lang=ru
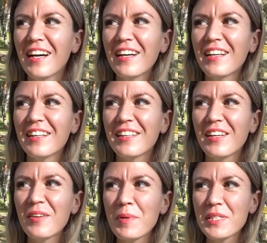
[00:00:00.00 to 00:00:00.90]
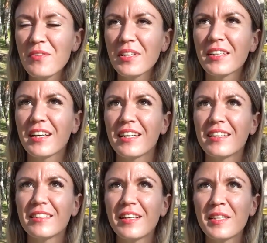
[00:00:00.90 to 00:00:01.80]
Э,
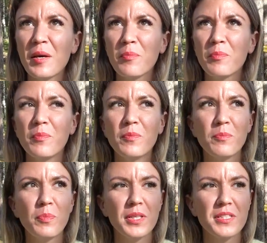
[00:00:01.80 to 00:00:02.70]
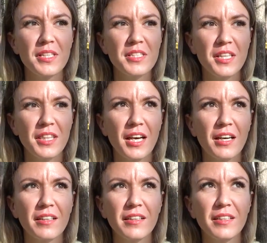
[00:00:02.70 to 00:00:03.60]
подсветка, она
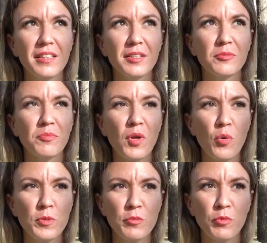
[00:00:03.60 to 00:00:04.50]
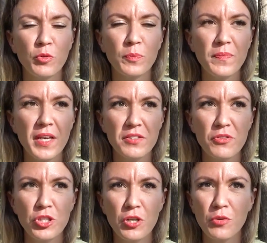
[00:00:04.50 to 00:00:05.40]
присоединена к общему
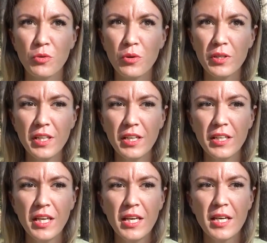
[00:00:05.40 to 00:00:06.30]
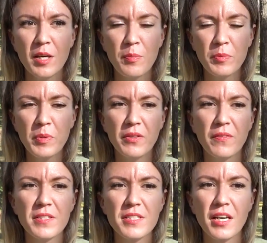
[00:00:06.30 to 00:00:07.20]
освещению города, э,
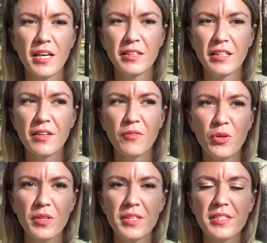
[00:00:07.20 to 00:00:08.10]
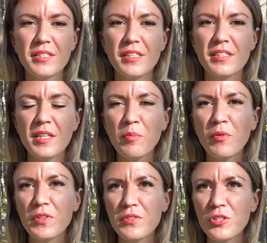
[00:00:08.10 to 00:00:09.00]
подпитывается от одного из
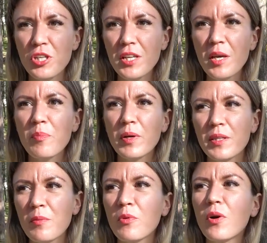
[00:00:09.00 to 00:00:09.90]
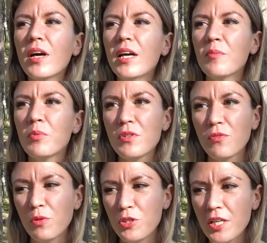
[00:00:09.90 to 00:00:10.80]
столбов освещения, поэтому будет
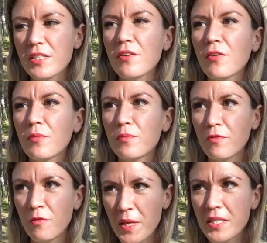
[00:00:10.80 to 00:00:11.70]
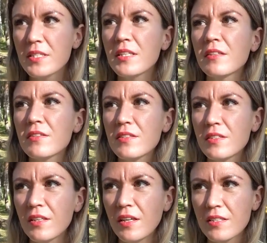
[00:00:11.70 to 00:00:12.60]
включаться вместе
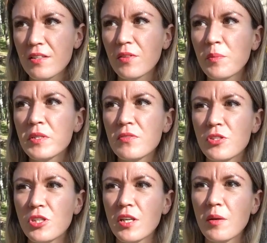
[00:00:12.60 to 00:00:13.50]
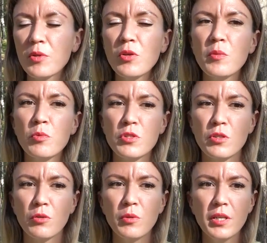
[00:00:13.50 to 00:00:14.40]
с основным освещением. Оно не
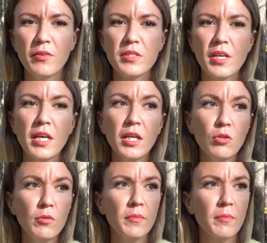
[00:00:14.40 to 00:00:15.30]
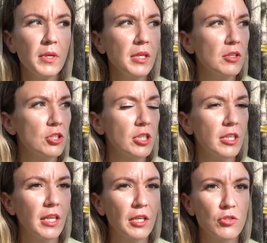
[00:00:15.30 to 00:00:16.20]
будет регулироваться, но мы
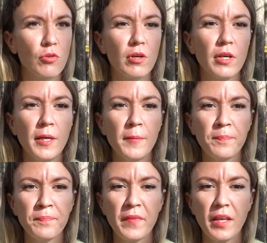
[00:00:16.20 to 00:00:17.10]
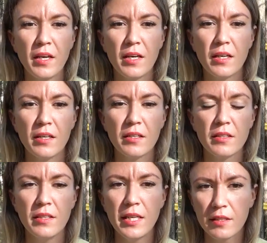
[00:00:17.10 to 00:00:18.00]
решили так, что
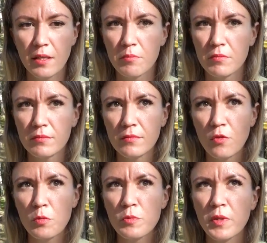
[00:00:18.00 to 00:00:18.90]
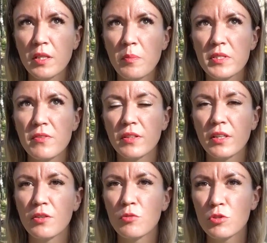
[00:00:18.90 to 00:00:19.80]
э, летом, в общем-то, эта
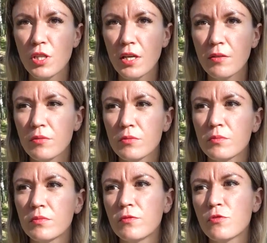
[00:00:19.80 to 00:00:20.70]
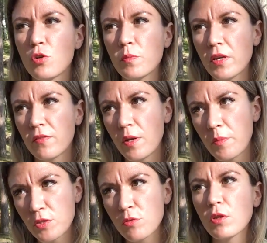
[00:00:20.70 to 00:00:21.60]
подсветка не нужна. В темное
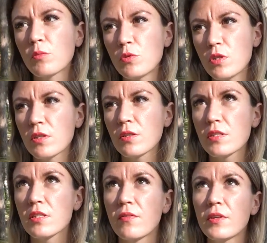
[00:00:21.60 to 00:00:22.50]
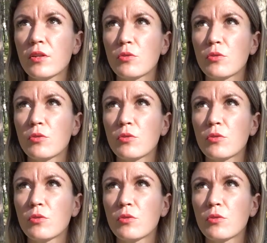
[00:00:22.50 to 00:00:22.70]
время суток будет создавать